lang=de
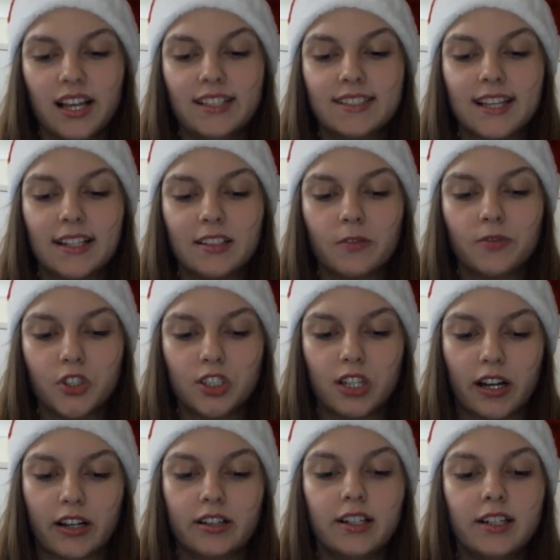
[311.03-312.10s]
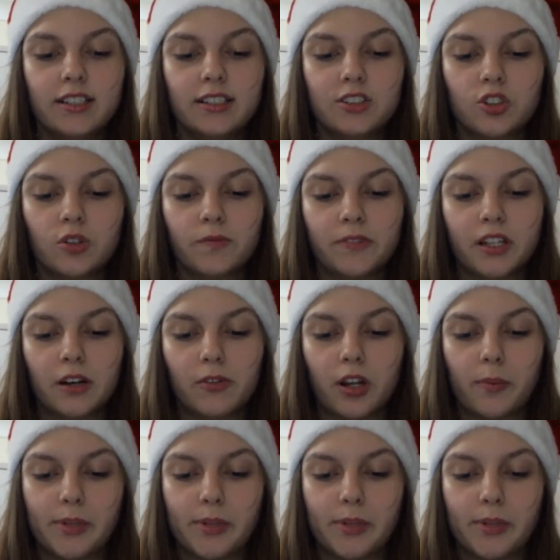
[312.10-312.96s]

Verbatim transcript: Er zeigt auf die Schlange, die sich schon wieder vor